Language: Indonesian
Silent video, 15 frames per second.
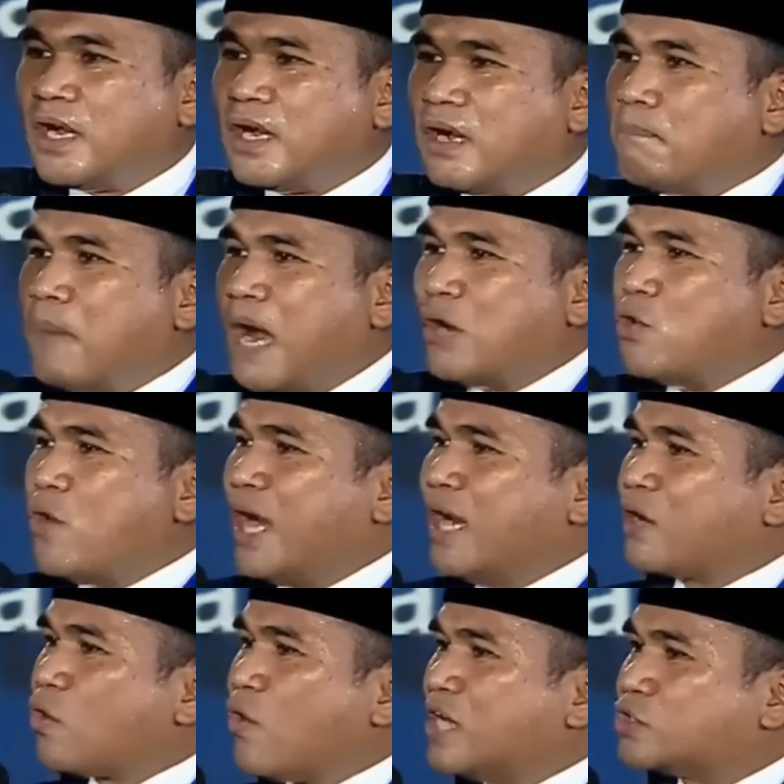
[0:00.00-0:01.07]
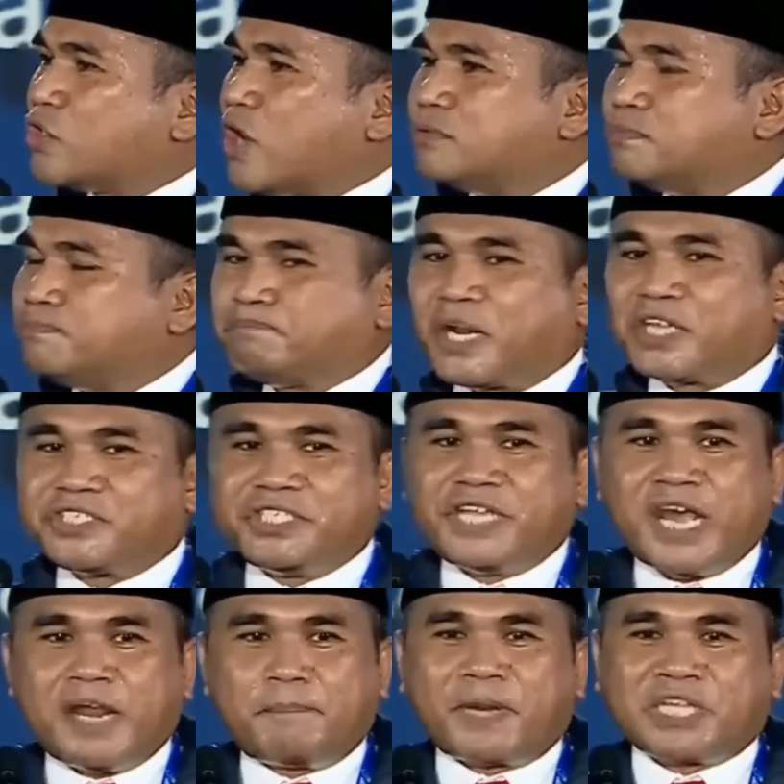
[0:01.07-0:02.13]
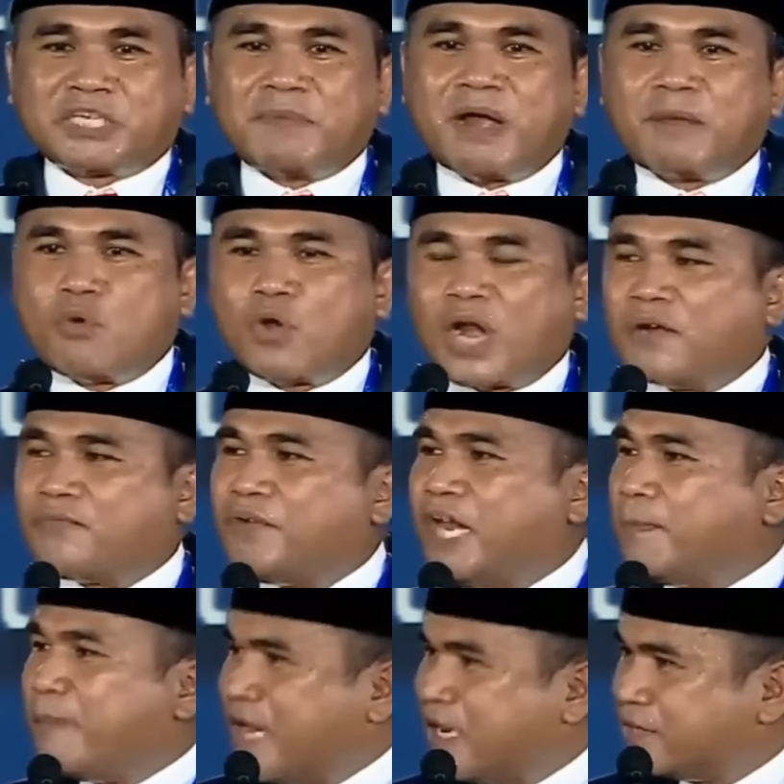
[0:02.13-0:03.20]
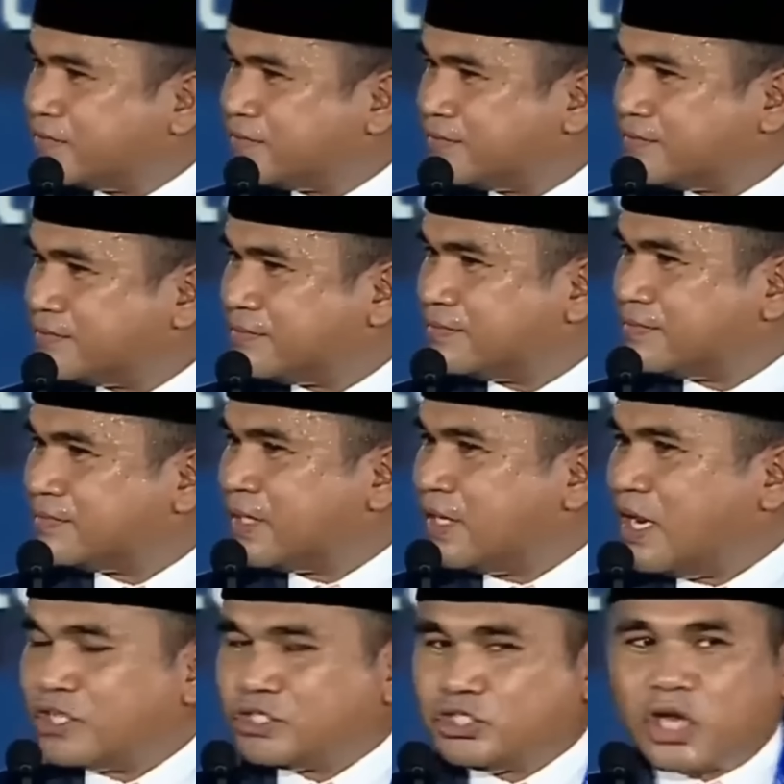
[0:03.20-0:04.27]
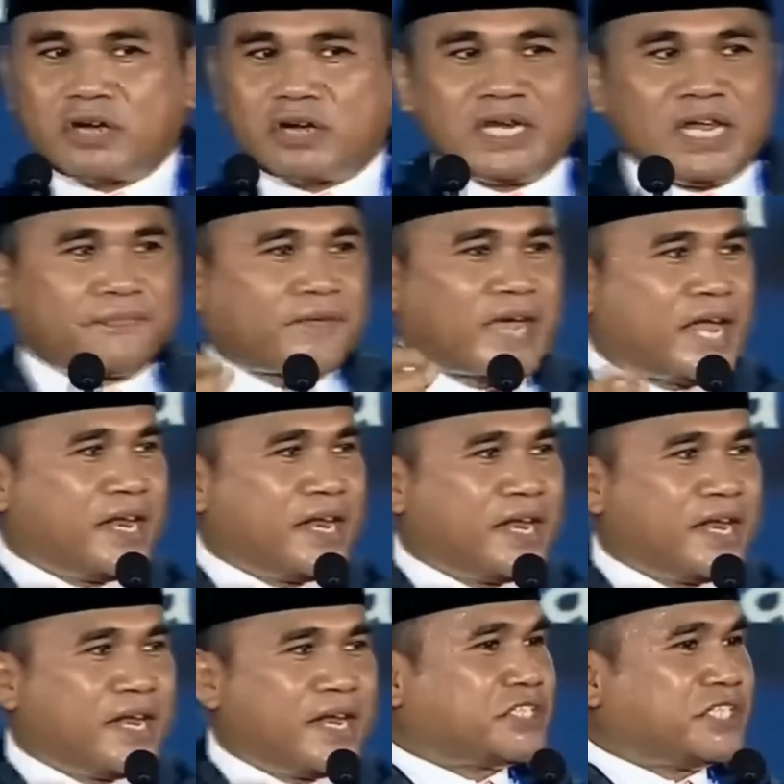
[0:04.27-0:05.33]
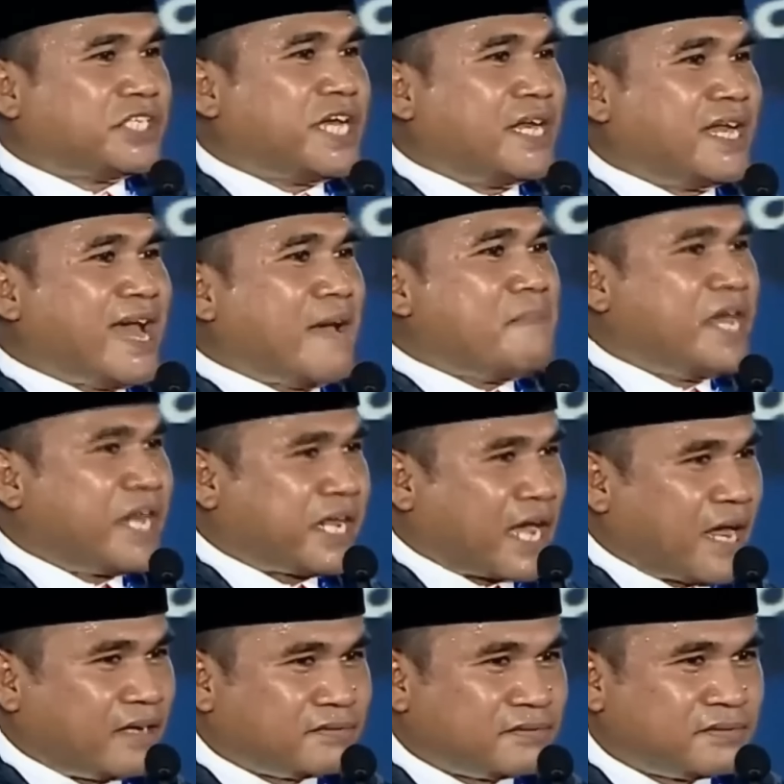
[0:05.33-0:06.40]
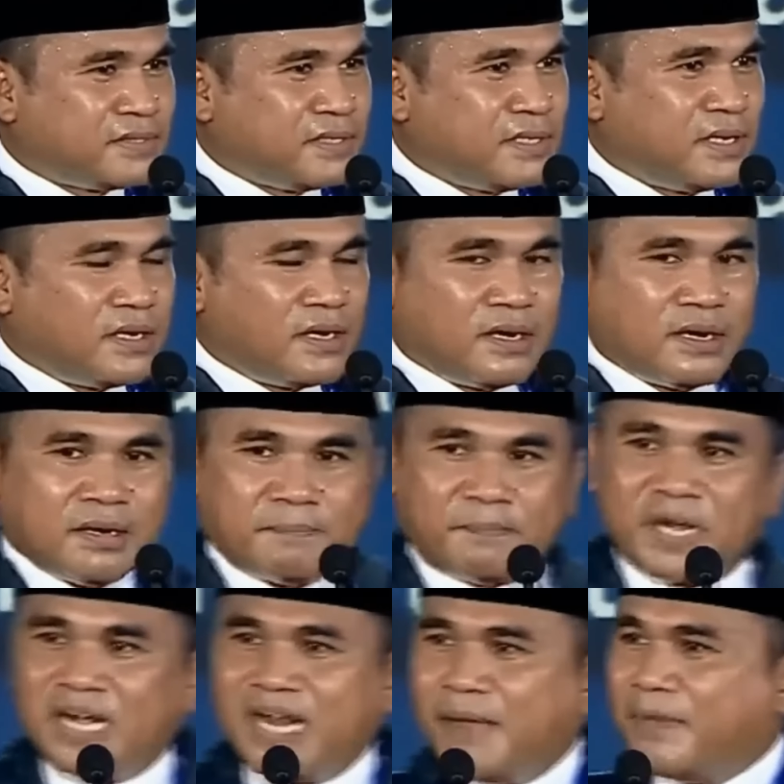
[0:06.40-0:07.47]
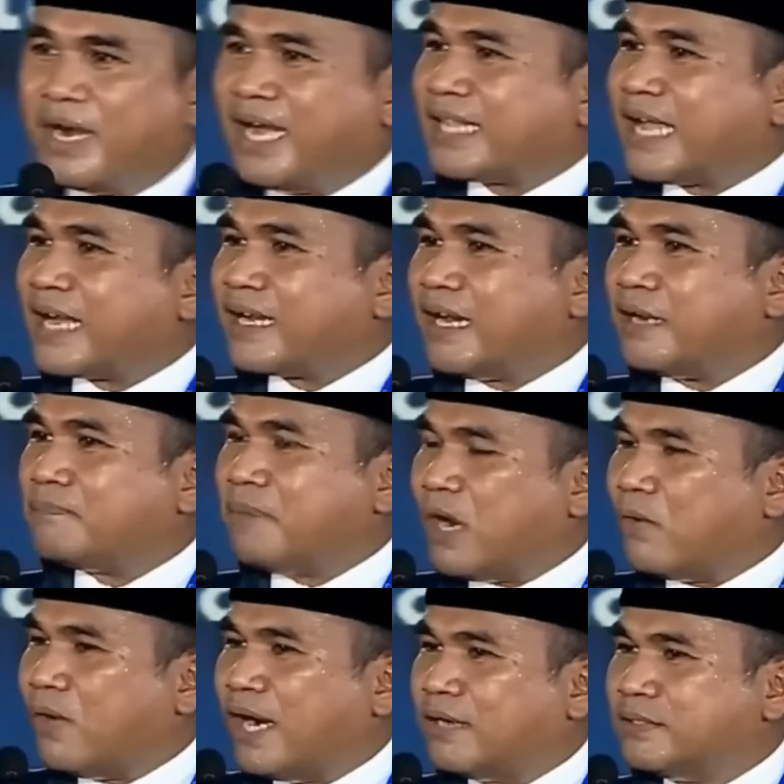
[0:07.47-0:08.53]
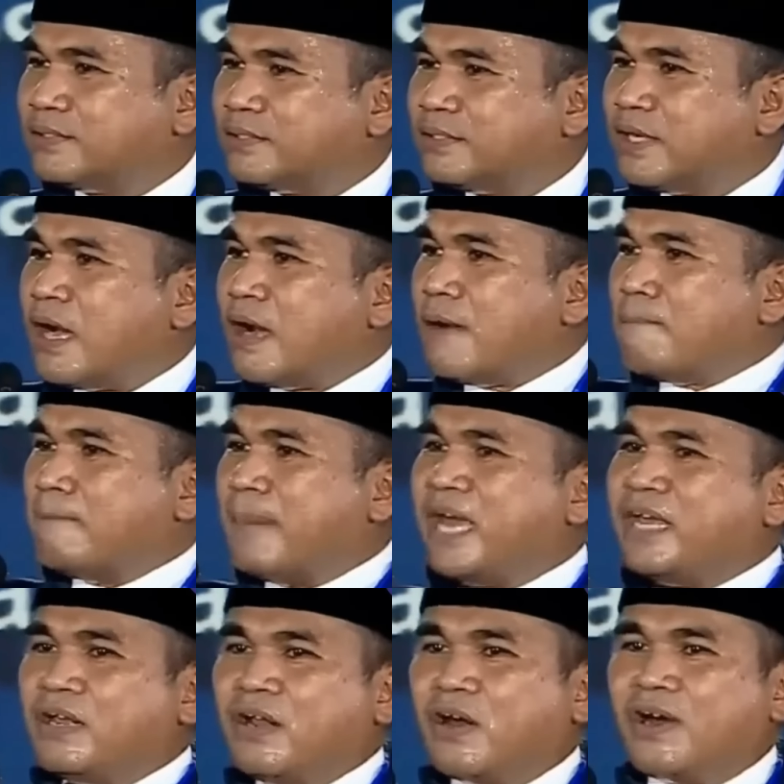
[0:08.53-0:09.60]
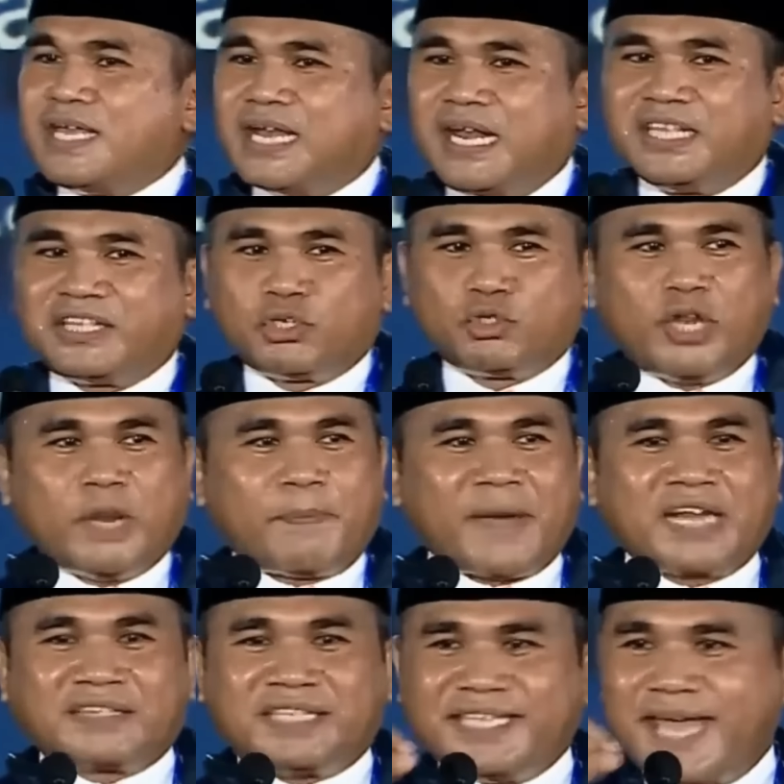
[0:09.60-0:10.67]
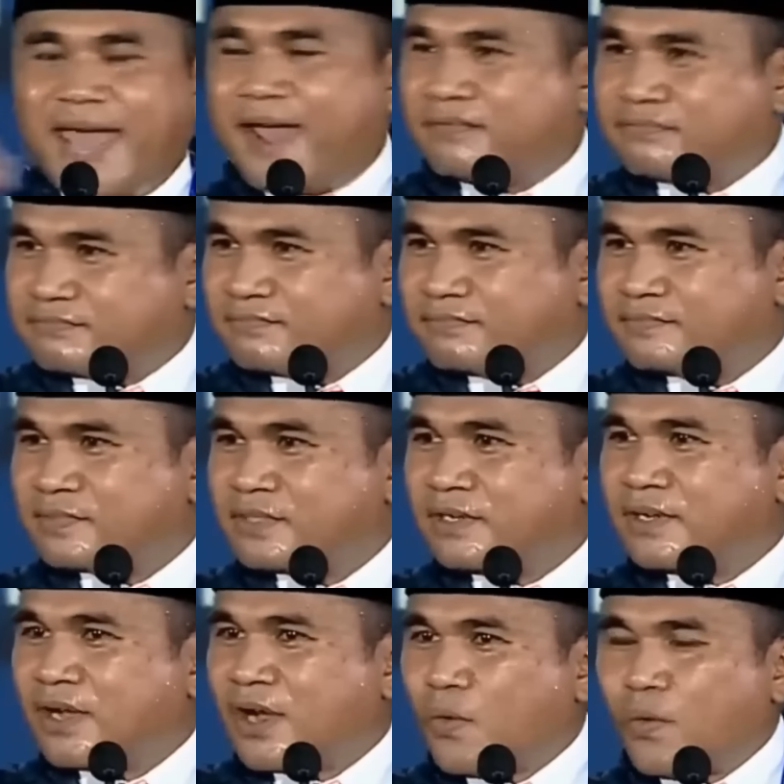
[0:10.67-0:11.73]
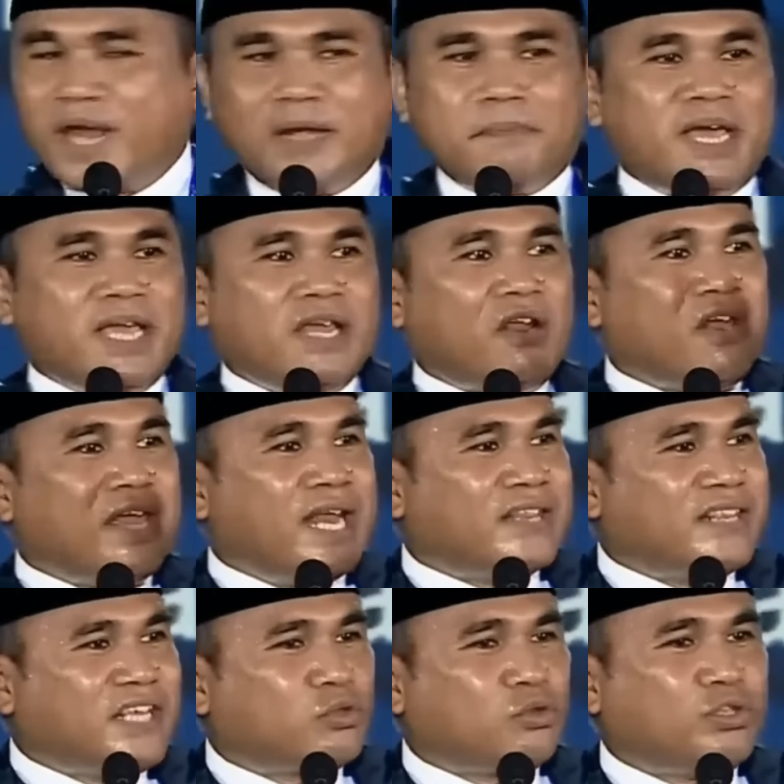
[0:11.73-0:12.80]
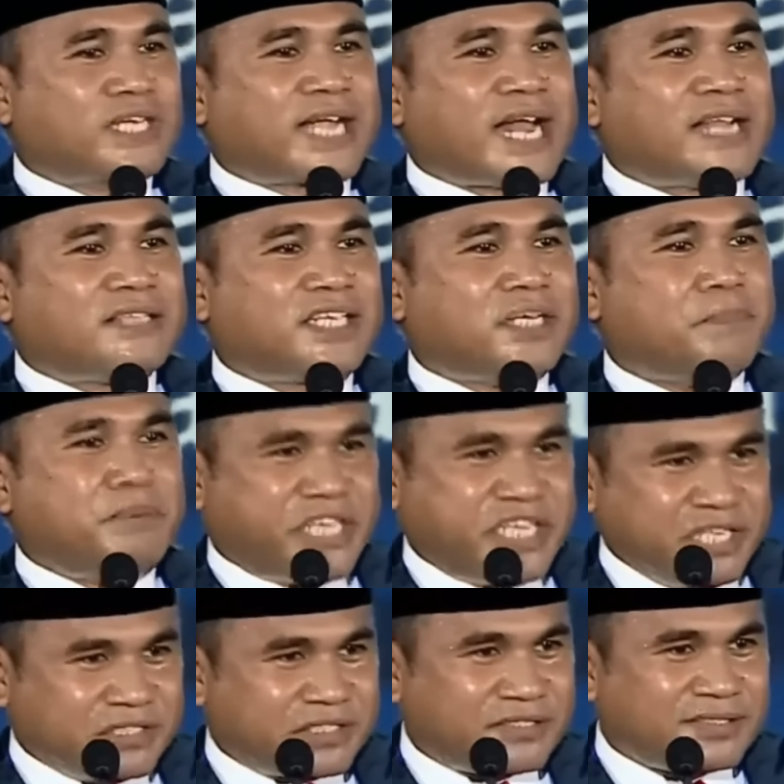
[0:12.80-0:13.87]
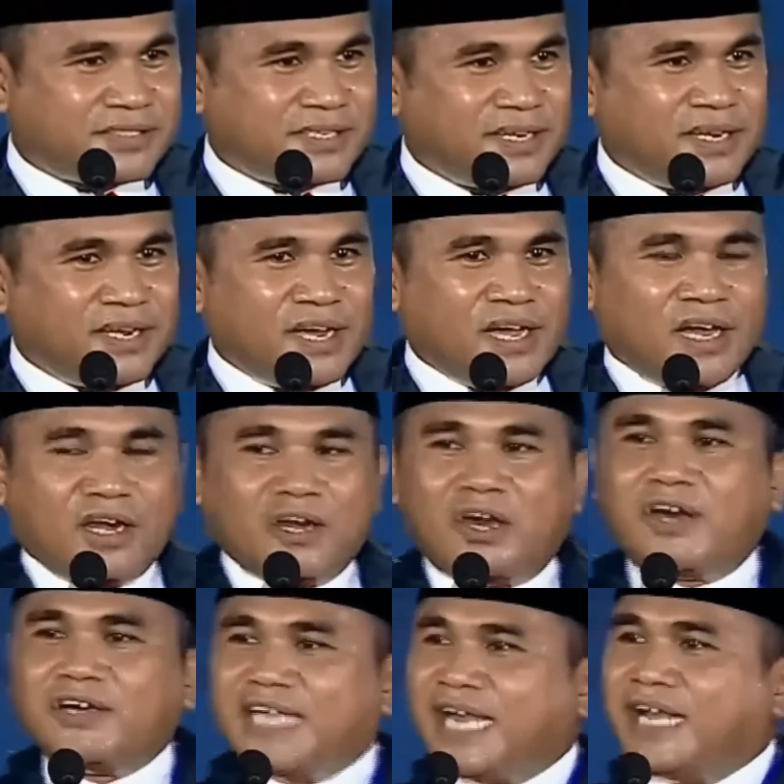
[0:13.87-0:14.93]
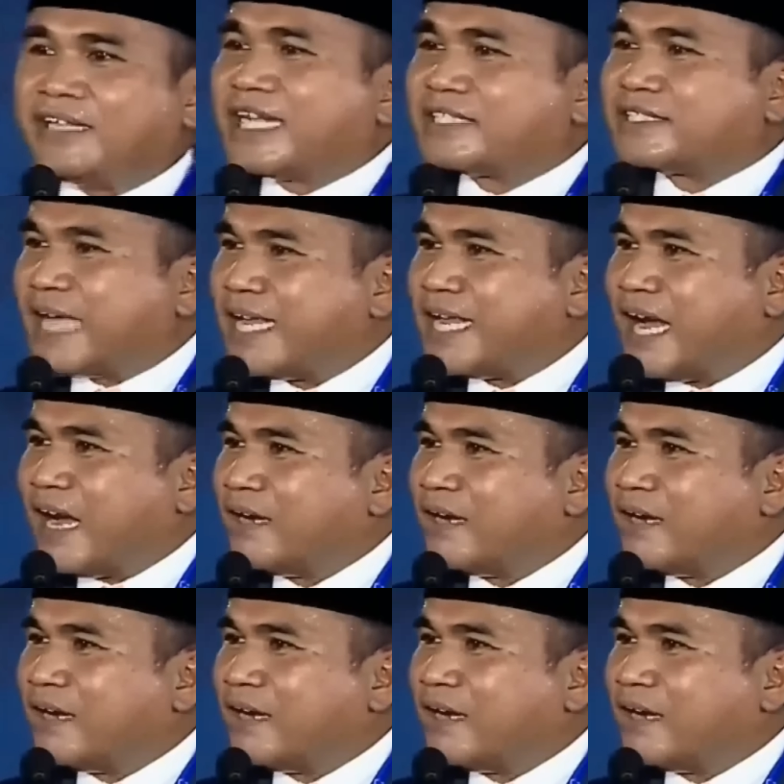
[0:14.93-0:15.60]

Manuel Quezon, Presiden Persemakmuran Filipin, John F. Kennedy, Presiden Amerika, pernah mengatakan bahwa my loyalty to the party and when my loyalty to the country begins. Loyalitas saya,